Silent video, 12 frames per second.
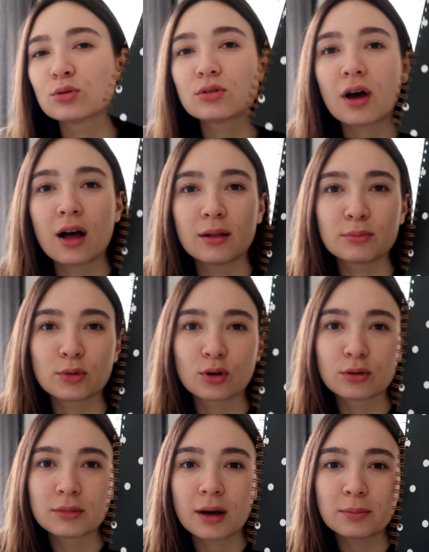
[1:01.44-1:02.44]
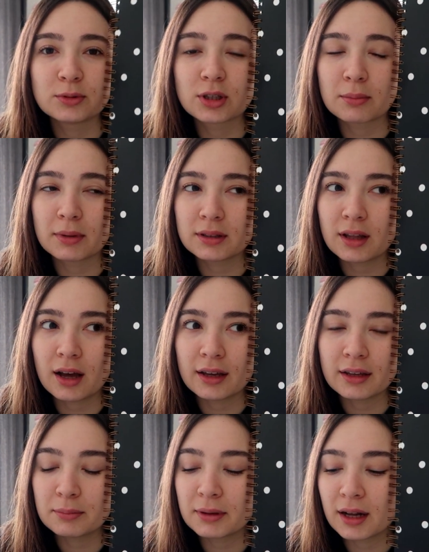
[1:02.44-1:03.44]
not almıyorum ne yapacağıma
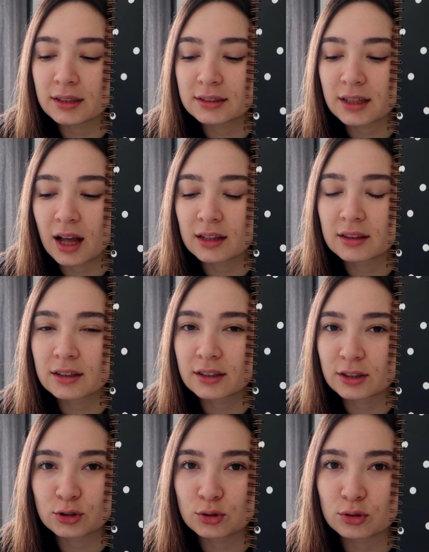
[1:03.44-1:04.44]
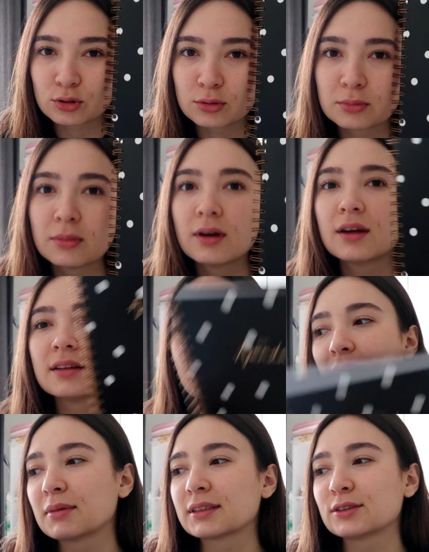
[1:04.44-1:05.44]
dair. Biraz anlık yaşıyordum. Ne
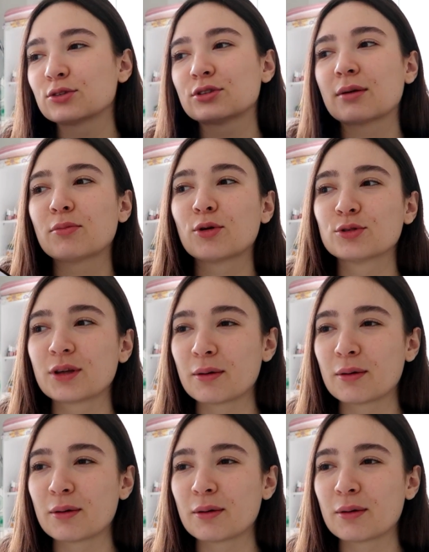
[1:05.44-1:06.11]
yapmak istiyorsam onu